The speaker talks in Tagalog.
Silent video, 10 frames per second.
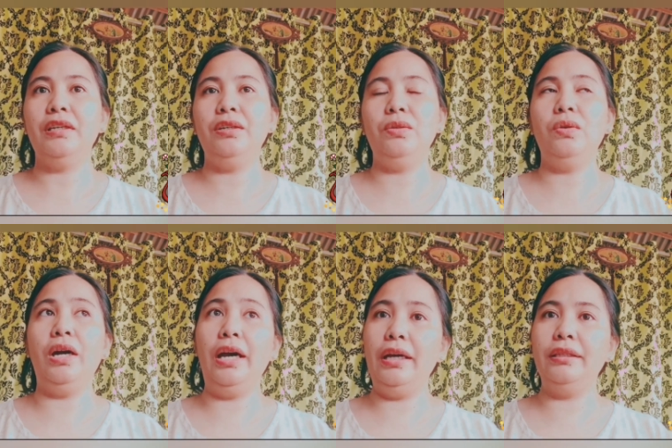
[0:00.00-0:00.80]
ano
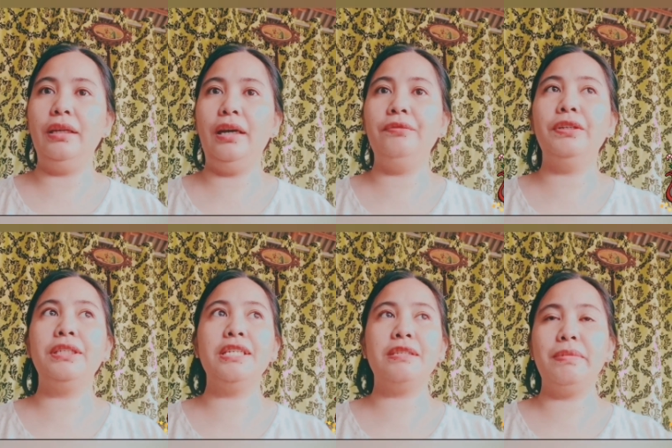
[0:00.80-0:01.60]
ad
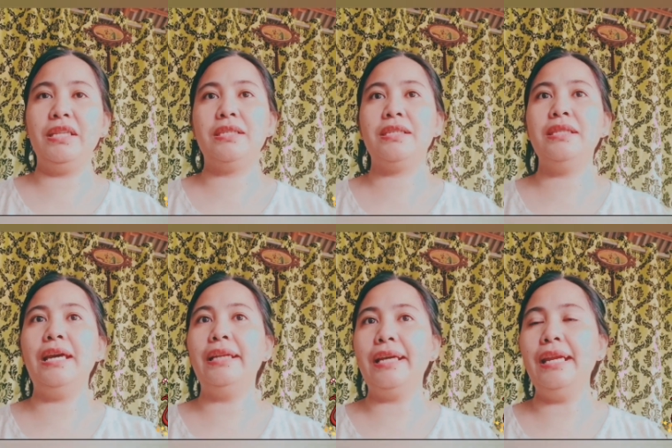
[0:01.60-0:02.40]
advertisements
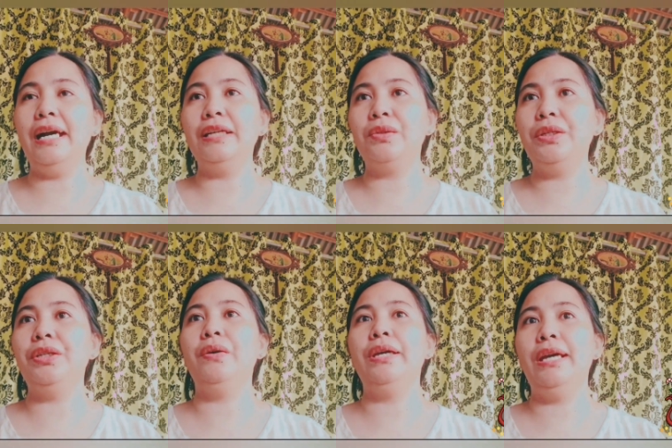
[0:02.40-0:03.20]
dahil kailangan ko
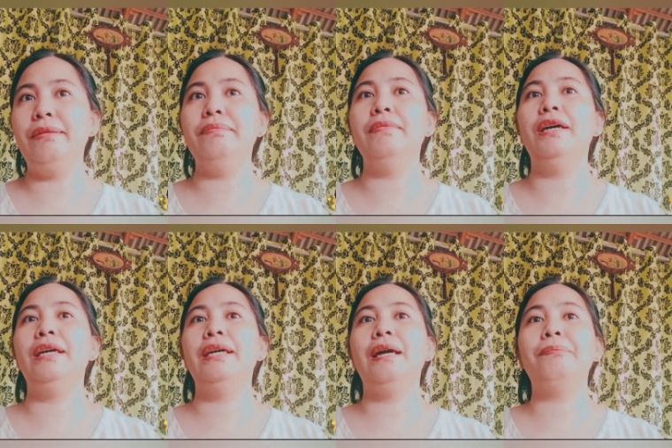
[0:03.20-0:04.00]
na daw
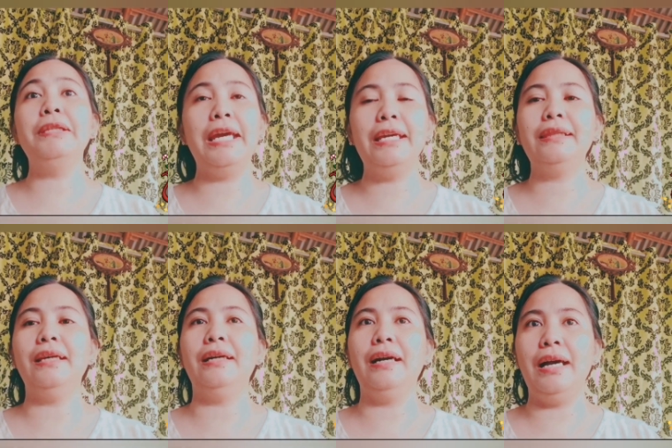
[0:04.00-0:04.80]
i-update
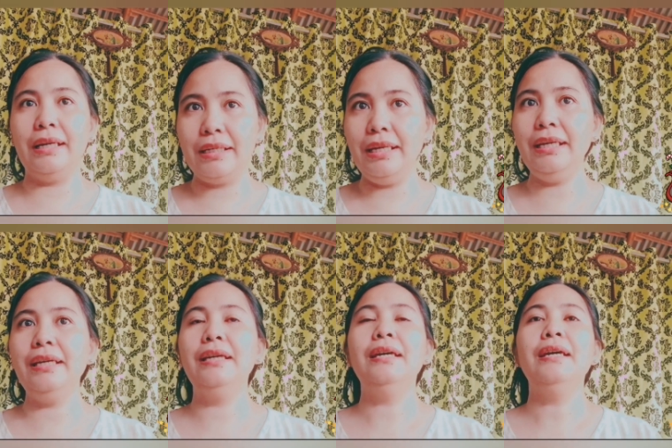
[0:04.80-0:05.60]
ang
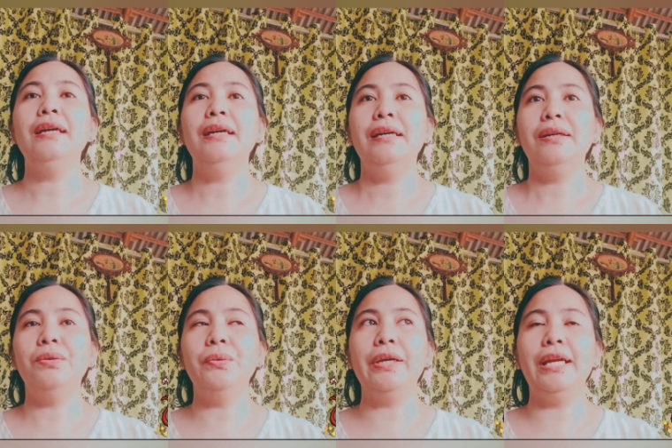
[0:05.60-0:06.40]
aking
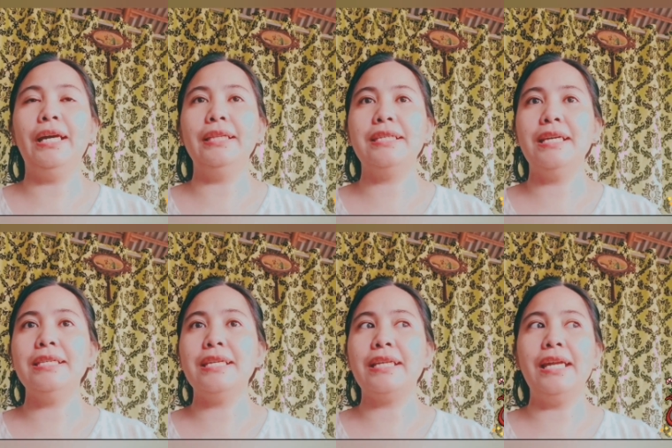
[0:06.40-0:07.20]
Google
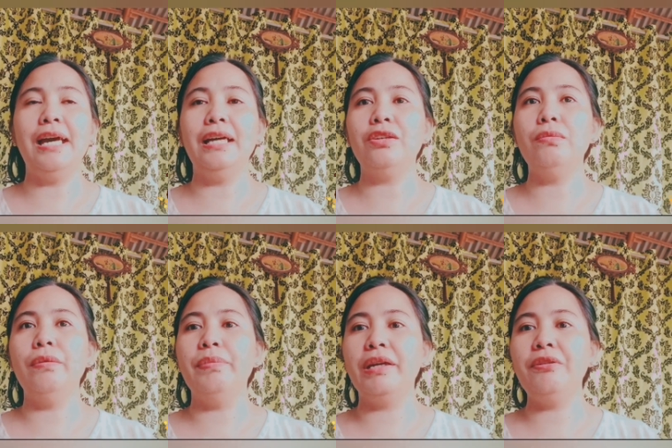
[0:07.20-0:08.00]
AdSense at kailangan ko
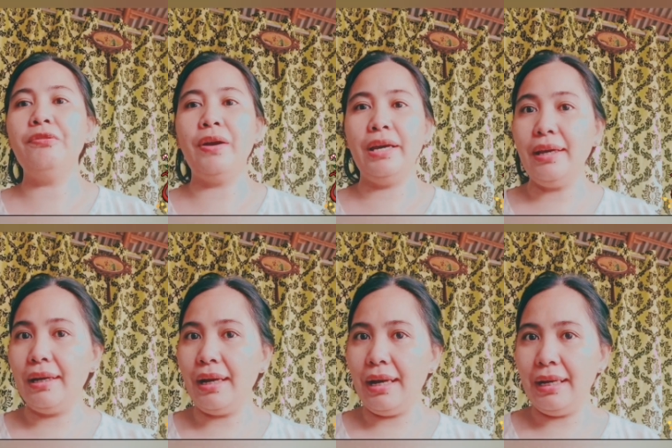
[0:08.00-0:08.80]
ma-verify
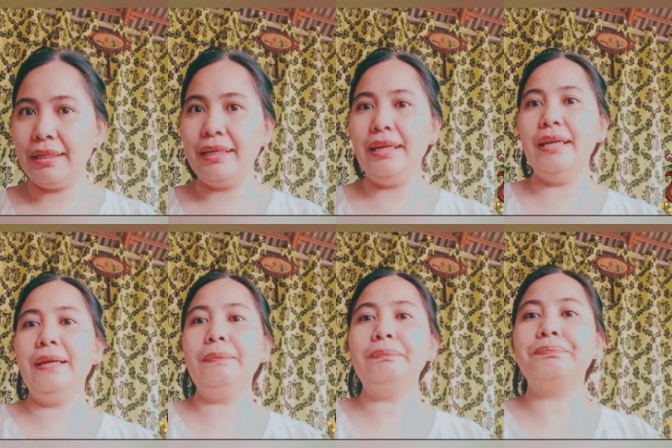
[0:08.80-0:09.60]
ang
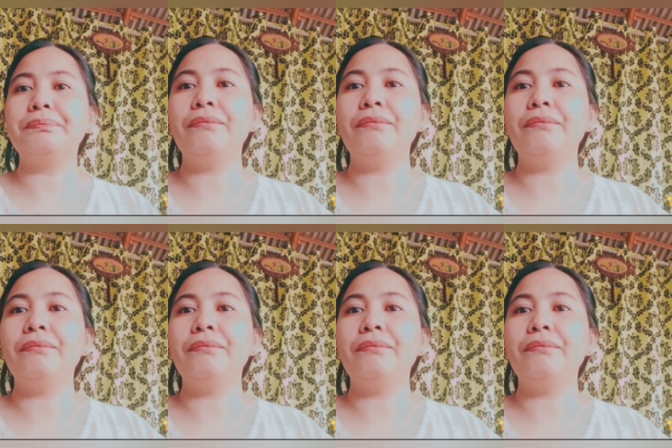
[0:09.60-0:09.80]
aking